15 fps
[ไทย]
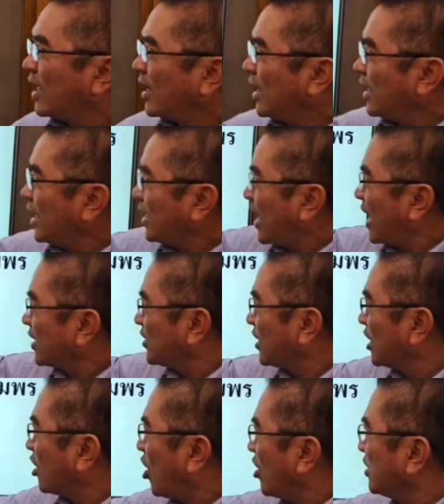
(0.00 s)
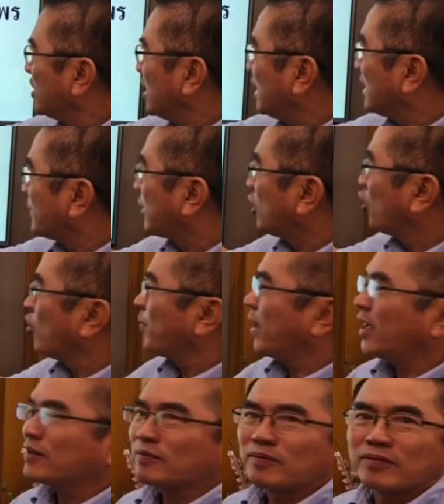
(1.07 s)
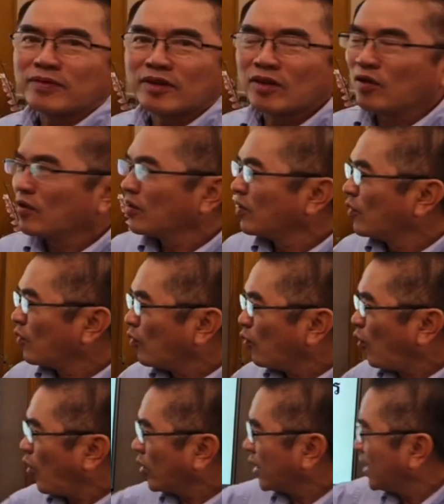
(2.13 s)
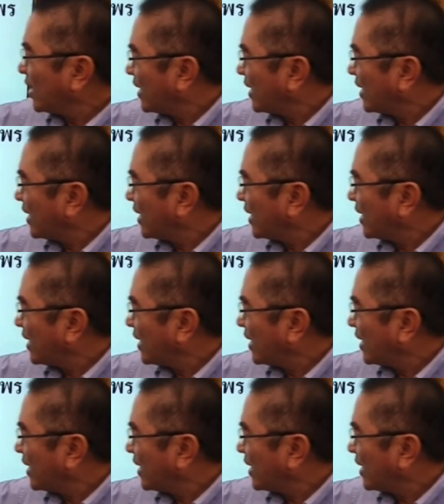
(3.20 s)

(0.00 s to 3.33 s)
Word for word: ระยะทาง 420 กิโลเมตร วงเงิน